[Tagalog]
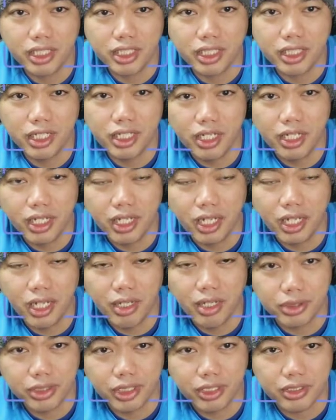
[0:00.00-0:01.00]
ka ng
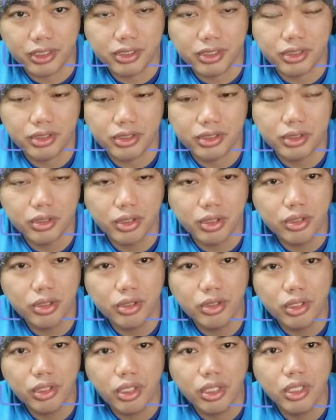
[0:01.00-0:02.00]
AmShare.
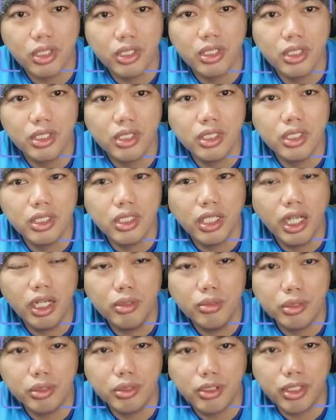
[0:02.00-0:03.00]
So,
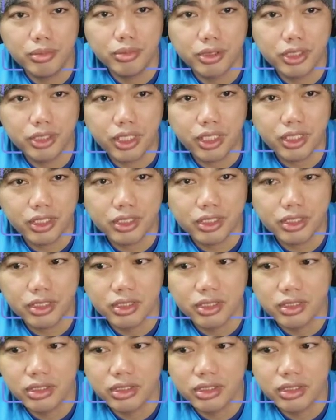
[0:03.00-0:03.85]
ano ba tong AmShare?